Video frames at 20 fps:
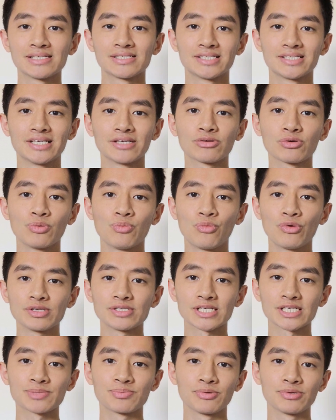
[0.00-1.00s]
c'est d'être
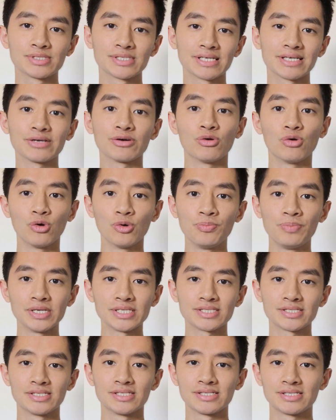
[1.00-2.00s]
moins exposé aux
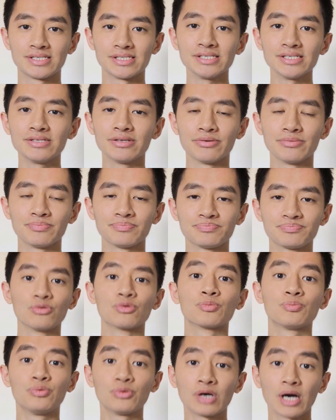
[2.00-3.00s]
pesticides.
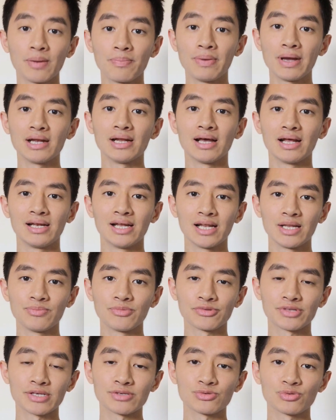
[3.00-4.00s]
Donc pour rappel,
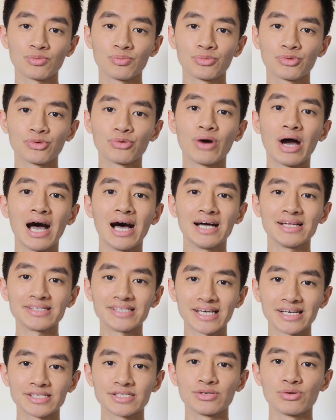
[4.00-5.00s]
l'alimentation bio
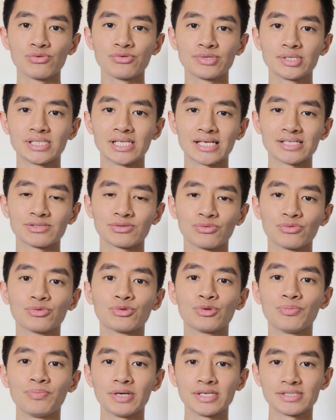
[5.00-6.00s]
interdit l'utilisation
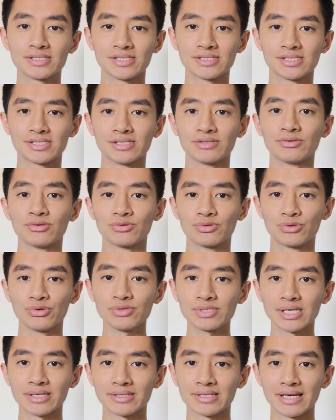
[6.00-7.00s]
de pesticides de
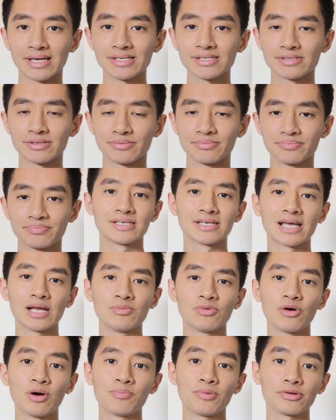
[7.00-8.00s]
synthèse. C'est
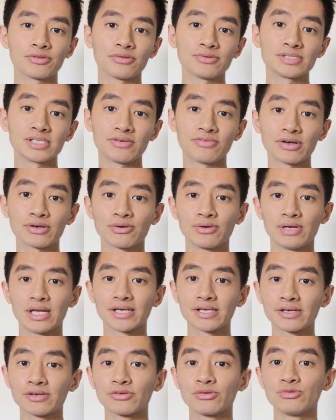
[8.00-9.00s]
également important de savoir que
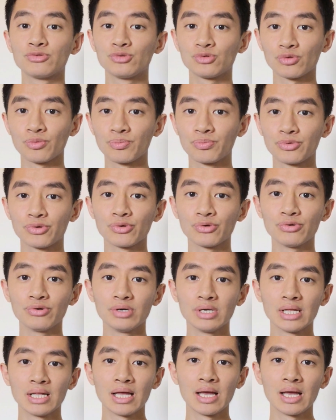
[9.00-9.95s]
l'agriculture bio